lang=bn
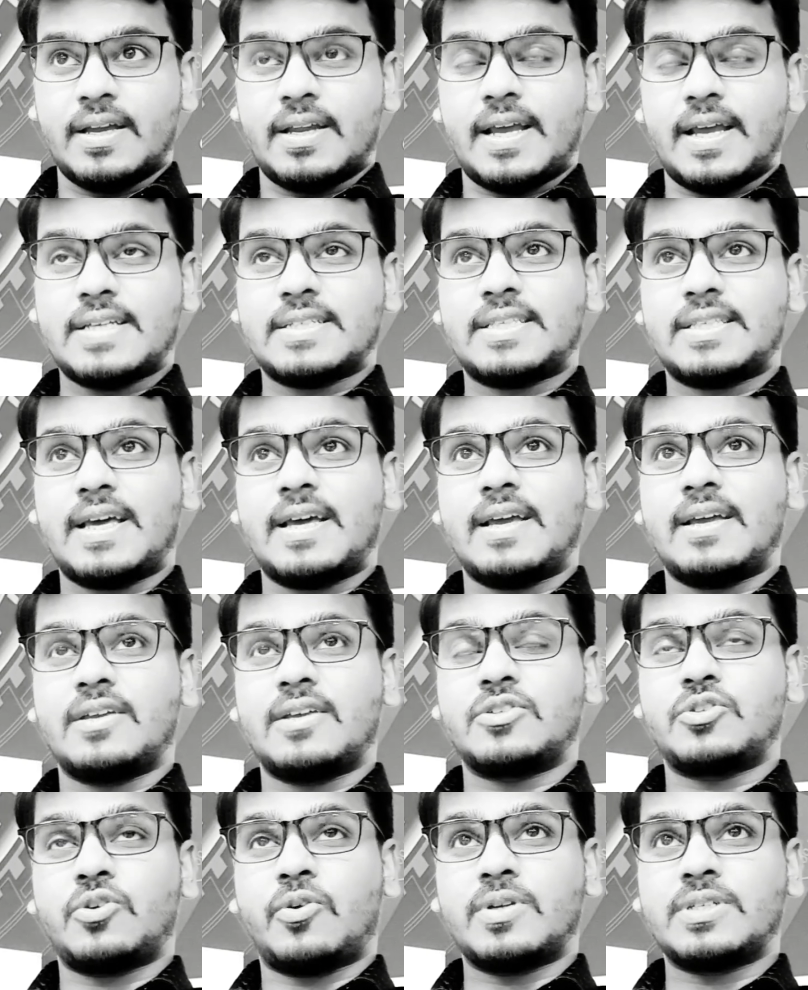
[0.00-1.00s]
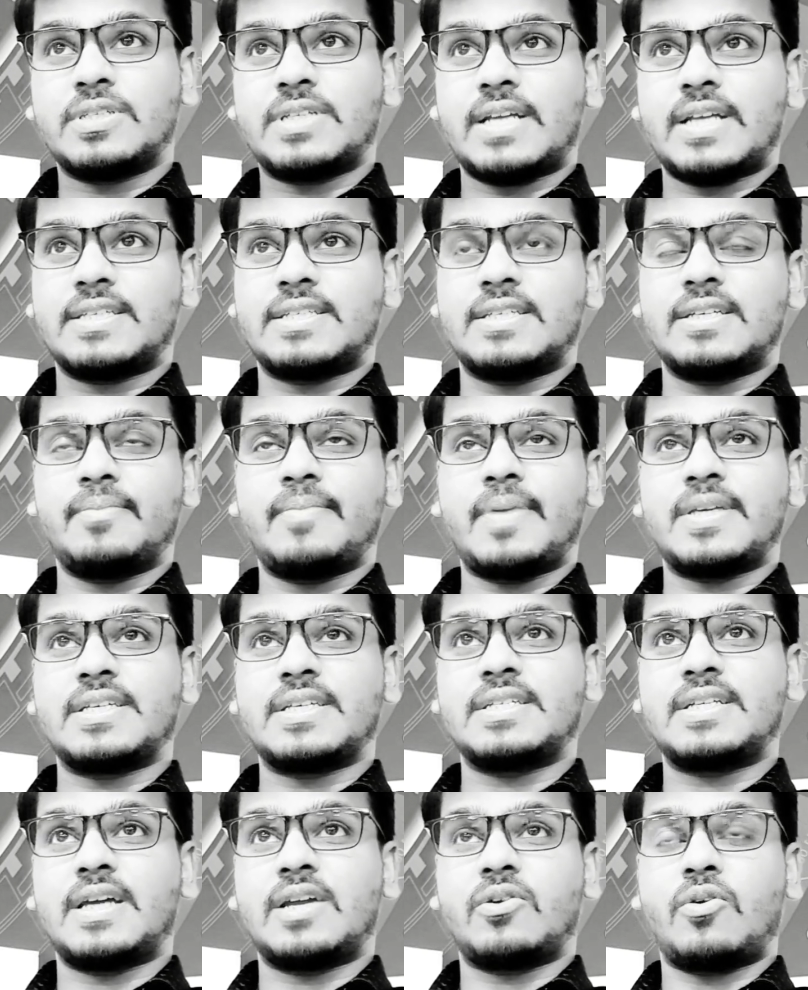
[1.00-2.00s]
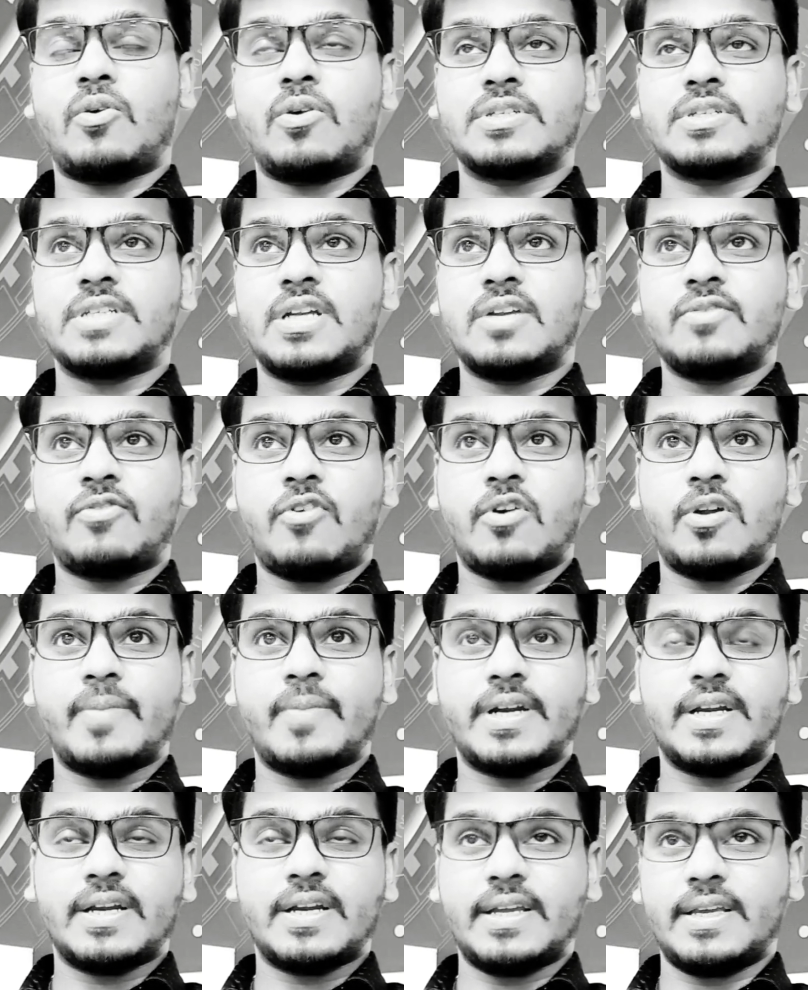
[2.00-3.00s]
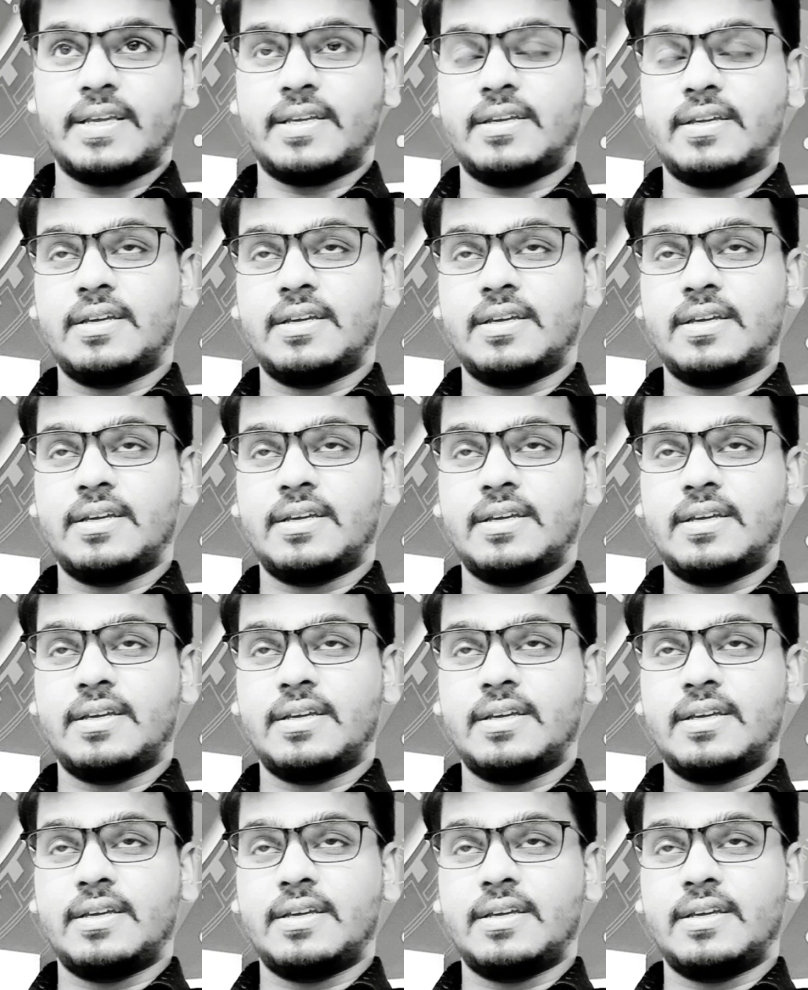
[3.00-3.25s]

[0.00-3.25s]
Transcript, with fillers: রাস্তায় যখন যাচ্ছে মেসেজটার অরিজিনাল ফরম্যাটে নেই